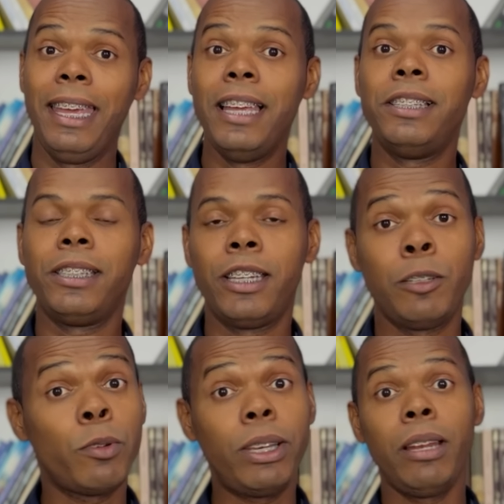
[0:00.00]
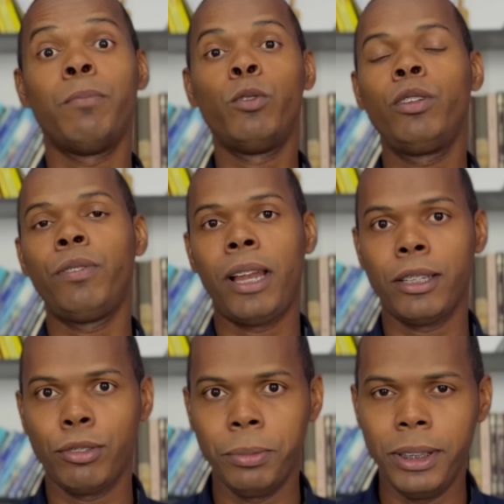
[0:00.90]
esse trecho, porque eu queria muito falar
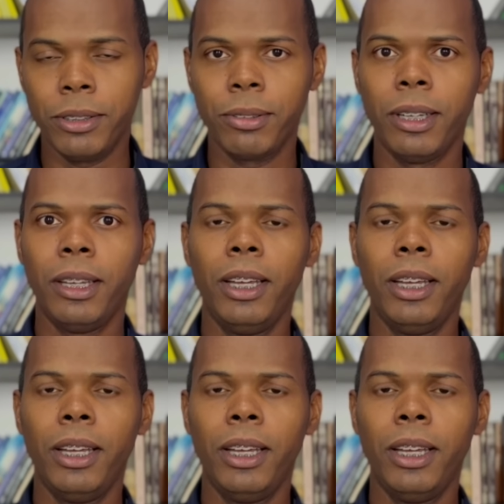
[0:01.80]
sobre isso.